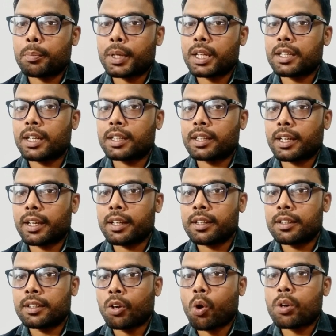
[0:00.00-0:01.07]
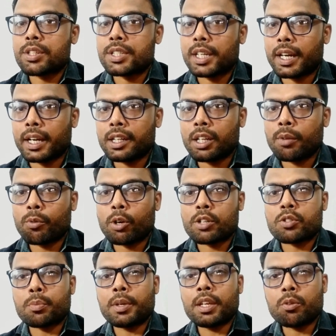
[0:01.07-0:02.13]
बढ़ जाता है और जेनाइटल
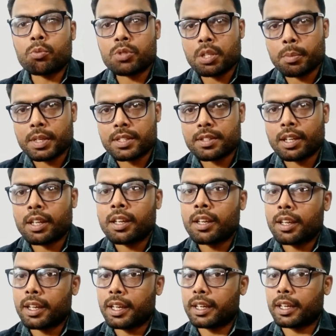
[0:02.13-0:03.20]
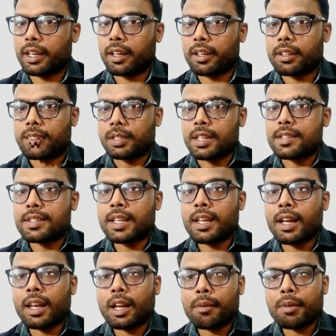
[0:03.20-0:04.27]
वार्ड्स भी उसी में से एक है इसके
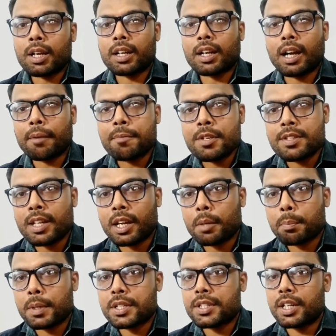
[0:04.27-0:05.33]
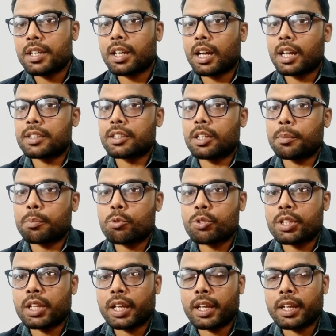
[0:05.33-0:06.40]
अलावा काफी सारे पेशेंट आजकल
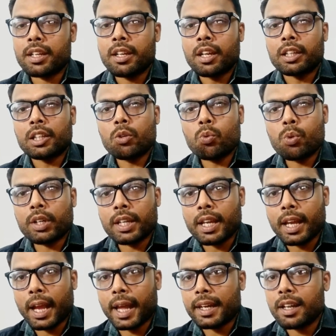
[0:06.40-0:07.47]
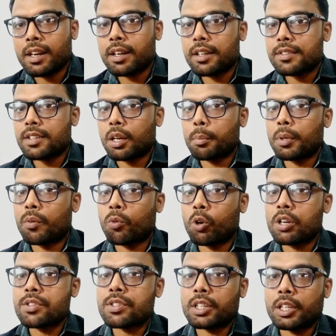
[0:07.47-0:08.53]
पूछते हैं कि उनके एनल रीजन में
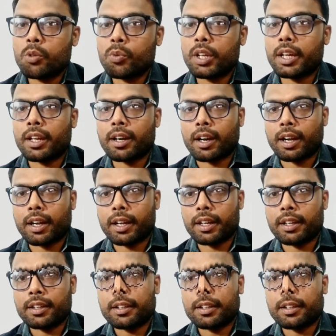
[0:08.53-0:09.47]
वार्ड्स क्यों निकल रहा है